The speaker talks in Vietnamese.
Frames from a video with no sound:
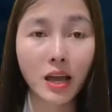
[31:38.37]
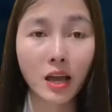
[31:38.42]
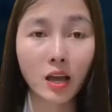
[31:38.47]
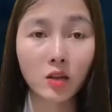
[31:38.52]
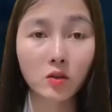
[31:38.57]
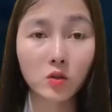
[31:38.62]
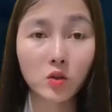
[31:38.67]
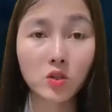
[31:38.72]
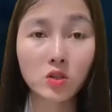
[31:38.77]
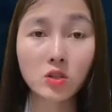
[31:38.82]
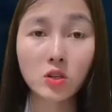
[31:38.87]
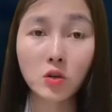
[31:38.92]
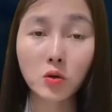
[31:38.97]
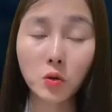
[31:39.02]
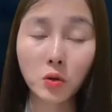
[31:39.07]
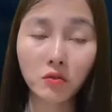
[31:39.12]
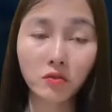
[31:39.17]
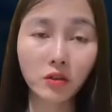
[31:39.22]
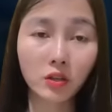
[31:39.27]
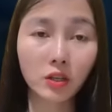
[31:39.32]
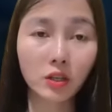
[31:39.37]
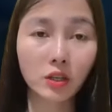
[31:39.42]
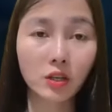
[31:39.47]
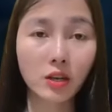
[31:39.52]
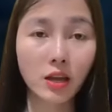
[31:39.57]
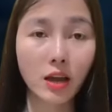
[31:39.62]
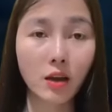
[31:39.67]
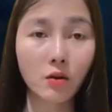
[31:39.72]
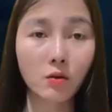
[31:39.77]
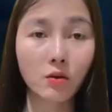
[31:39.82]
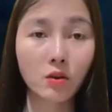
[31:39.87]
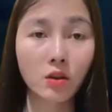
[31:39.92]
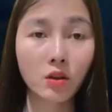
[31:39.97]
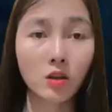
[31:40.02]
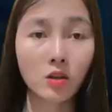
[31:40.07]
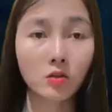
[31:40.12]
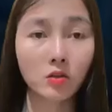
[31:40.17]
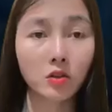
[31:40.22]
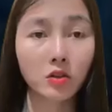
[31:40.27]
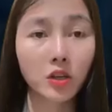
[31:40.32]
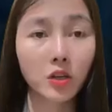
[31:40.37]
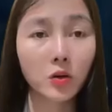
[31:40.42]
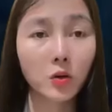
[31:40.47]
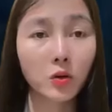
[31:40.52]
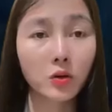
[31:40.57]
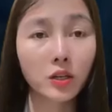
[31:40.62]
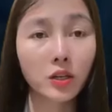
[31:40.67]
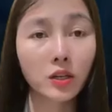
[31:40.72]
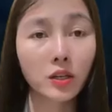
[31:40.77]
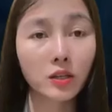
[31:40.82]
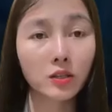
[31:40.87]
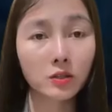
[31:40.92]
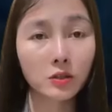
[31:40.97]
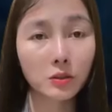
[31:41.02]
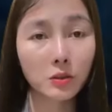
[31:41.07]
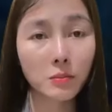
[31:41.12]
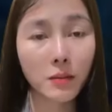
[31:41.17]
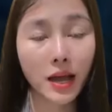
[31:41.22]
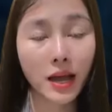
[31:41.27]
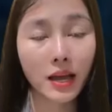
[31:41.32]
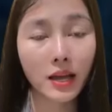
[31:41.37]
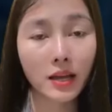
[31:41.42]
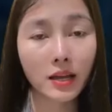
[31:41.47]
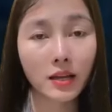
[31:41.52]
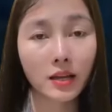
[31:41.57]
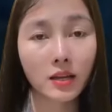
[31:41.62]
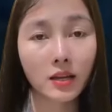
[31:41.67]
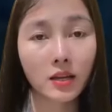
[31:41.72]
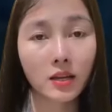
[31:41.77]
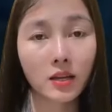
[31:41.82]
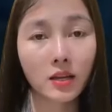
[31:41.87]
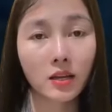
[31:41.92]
Nghĩa đang dang rộng vòng tay để bảo vệ và an ủi vợ mình.